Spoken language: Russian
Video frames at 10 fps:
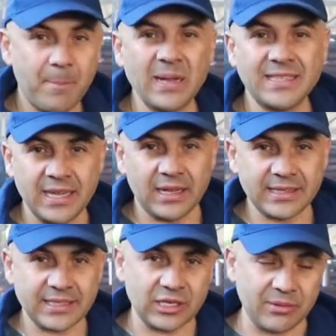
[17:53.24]

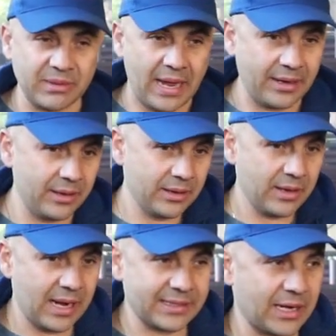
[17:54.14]
подделок, скажем так,
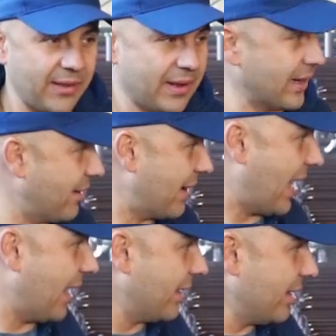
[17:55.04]
откровенно
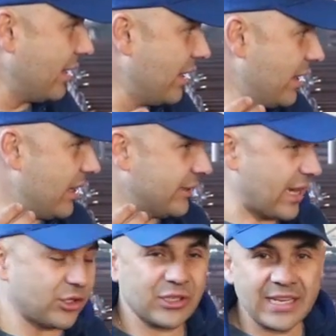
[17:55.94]
говоря.
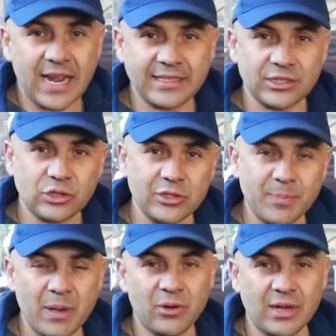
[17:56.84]
Так что знайте, что
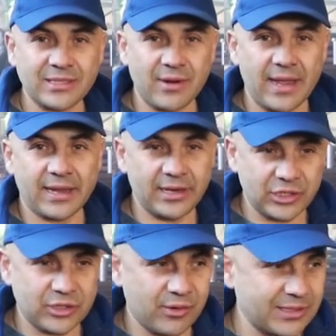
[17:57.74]
теперь у нас сваи
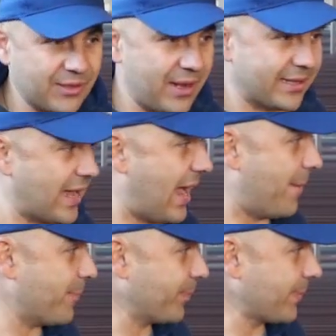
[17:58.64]
коричневого цвета.